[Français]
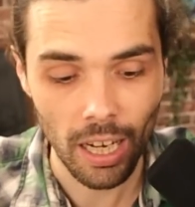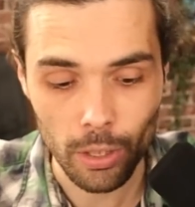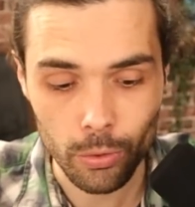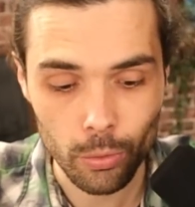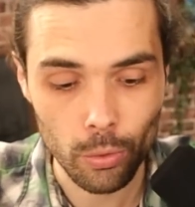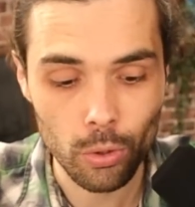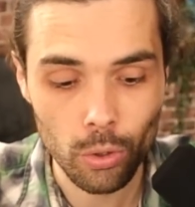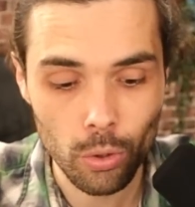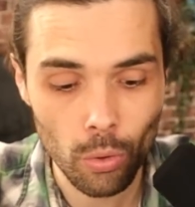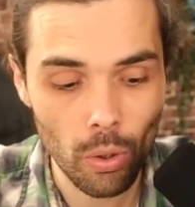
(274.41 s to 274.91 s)
La
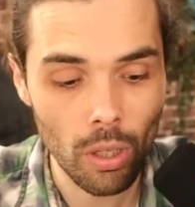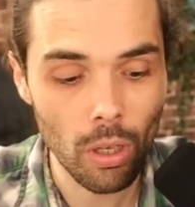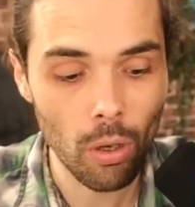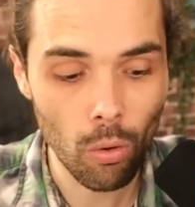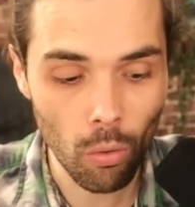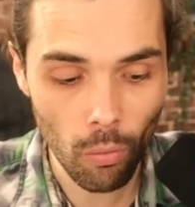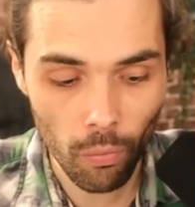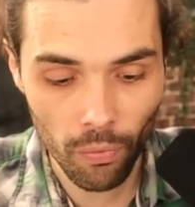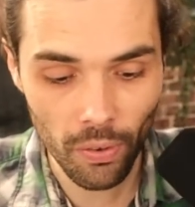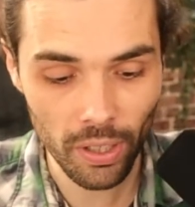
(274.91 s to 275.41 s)
solution,
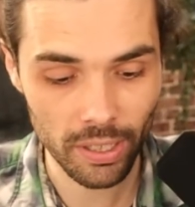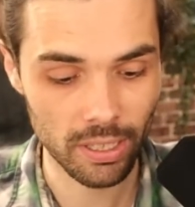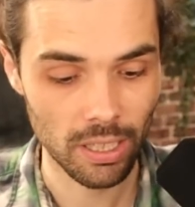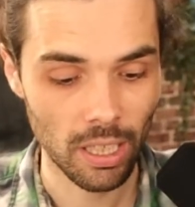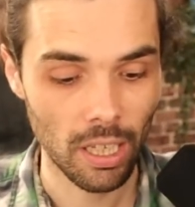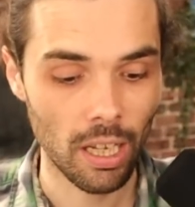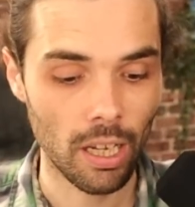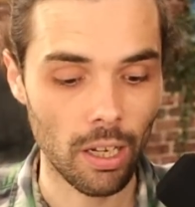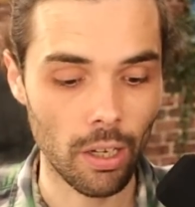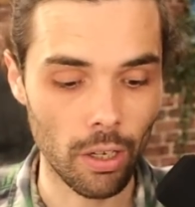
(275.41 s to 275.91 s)
ils l'ont
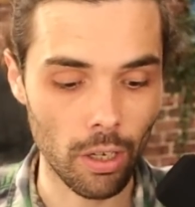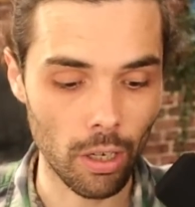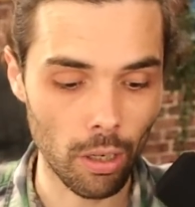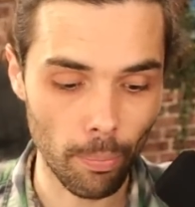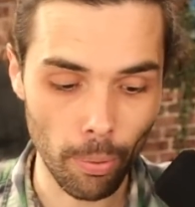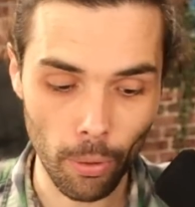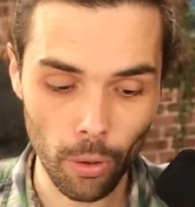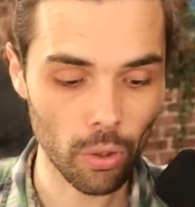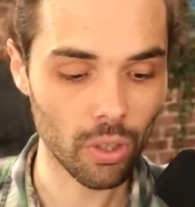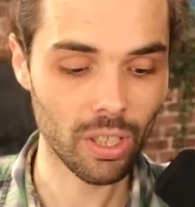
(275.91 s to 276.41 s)
faite
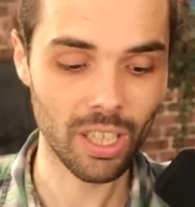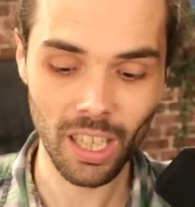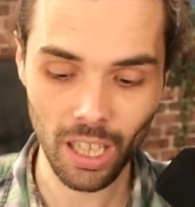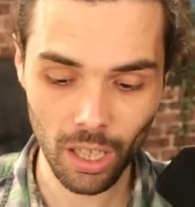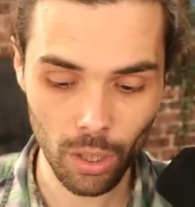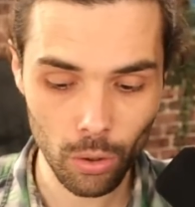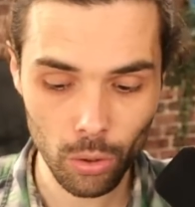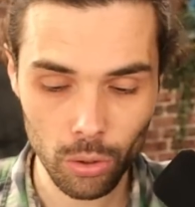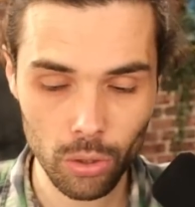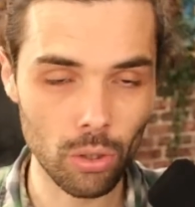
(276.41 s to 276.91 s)
pendant
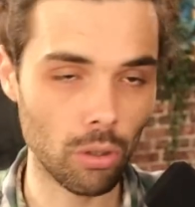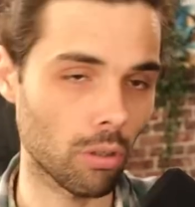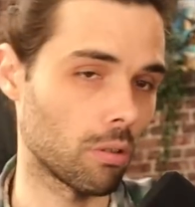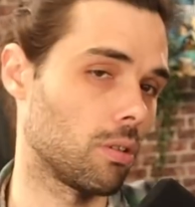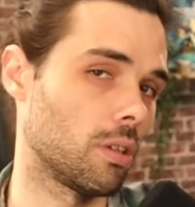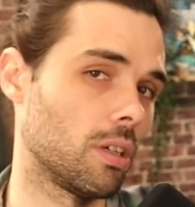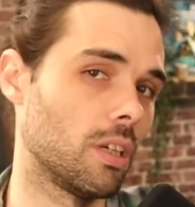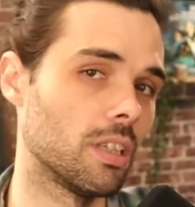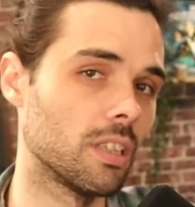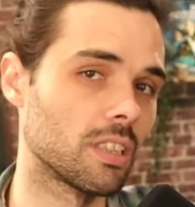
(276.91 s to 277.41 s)
quelques
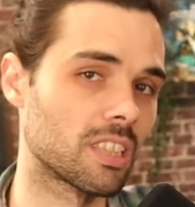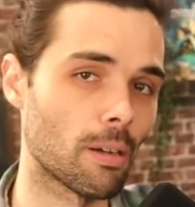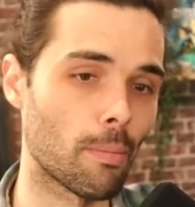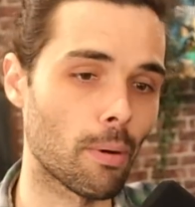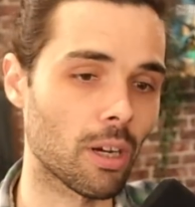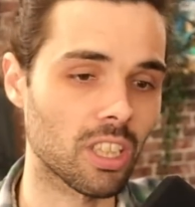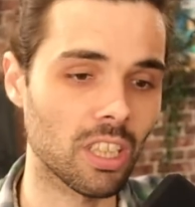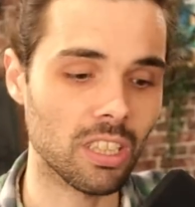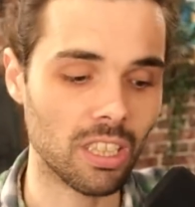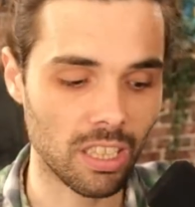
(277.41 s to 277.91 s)
temps et
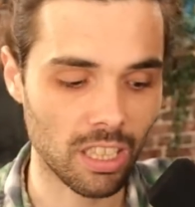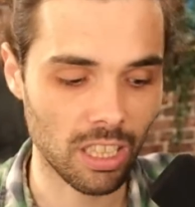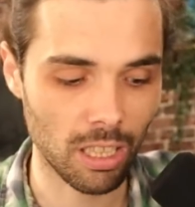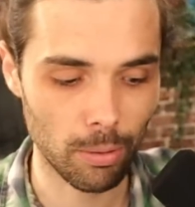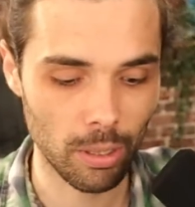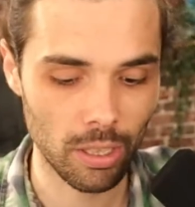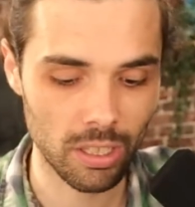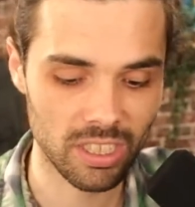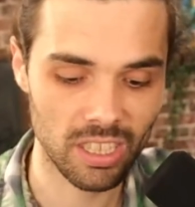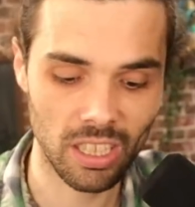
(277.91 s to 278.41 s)
ça marchait très
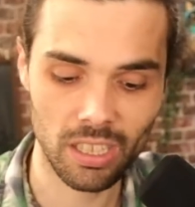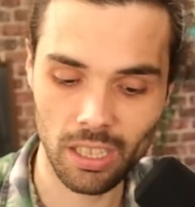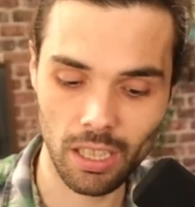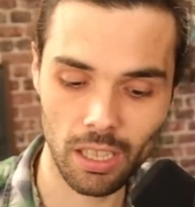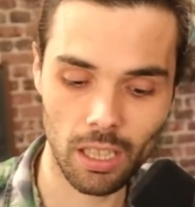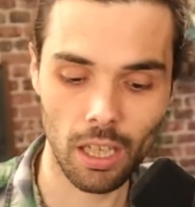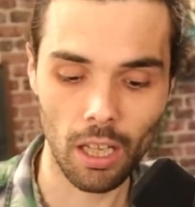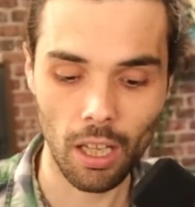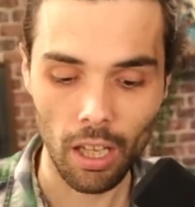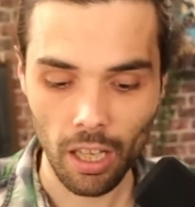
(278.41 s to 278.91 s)
très bien.
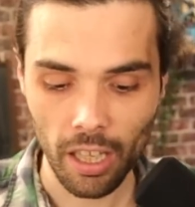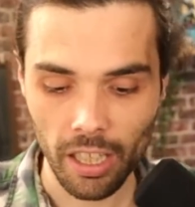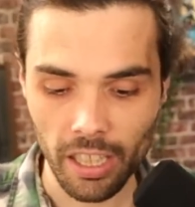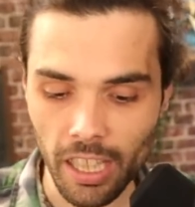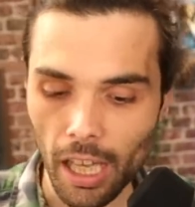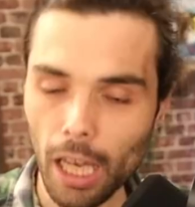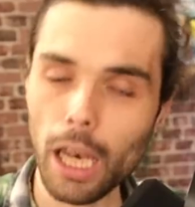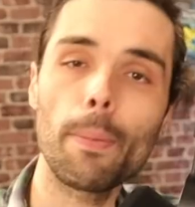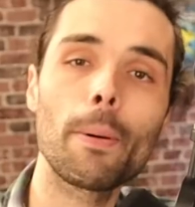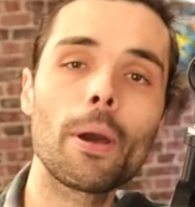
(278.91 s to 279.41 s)
C'était
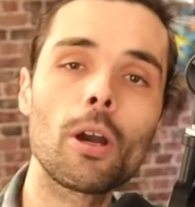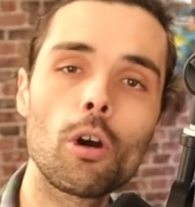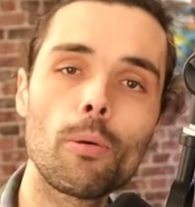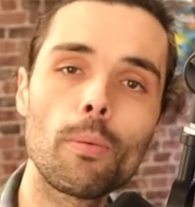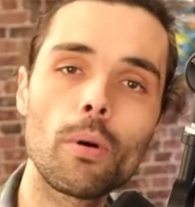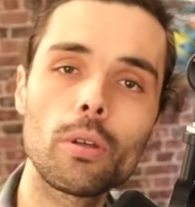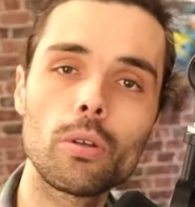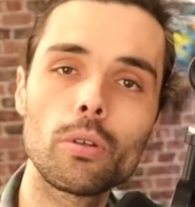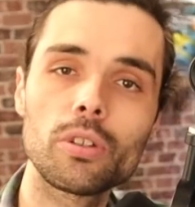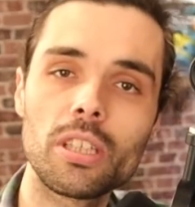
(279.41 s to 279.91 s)
il y a la
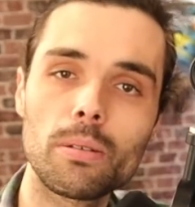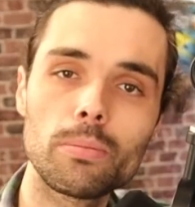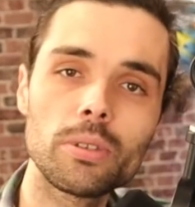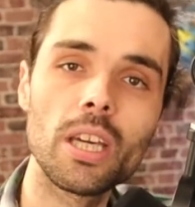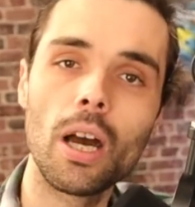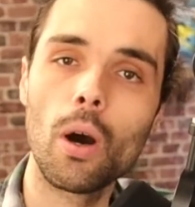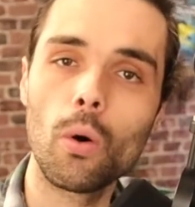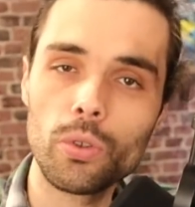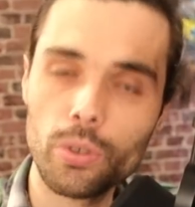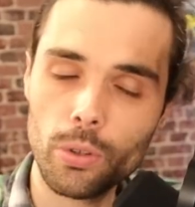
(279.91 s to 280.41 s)
précommande le
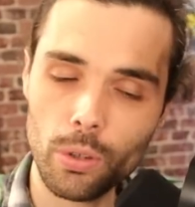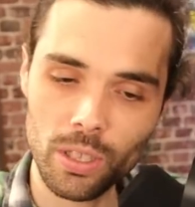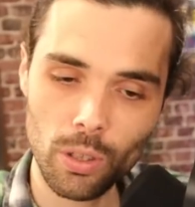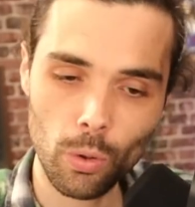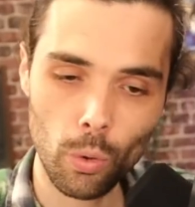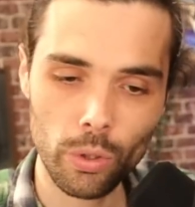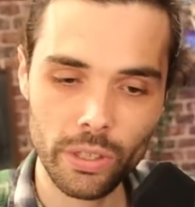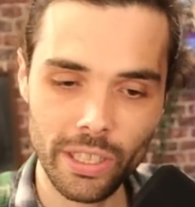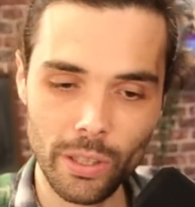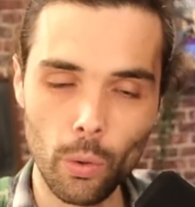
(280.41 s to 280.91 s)
samedi à
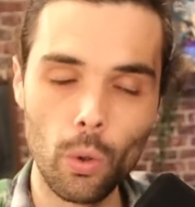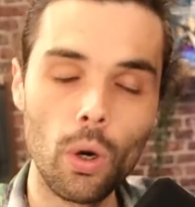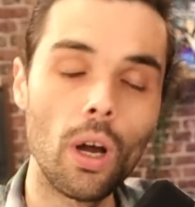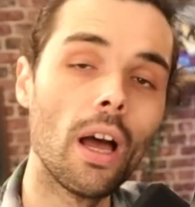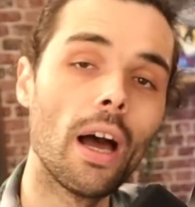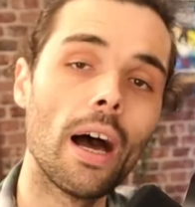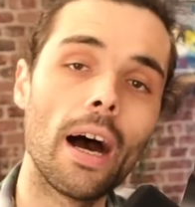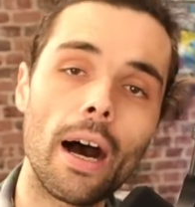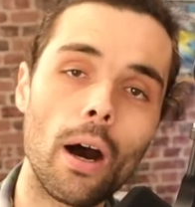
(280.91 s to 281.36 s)
11h00.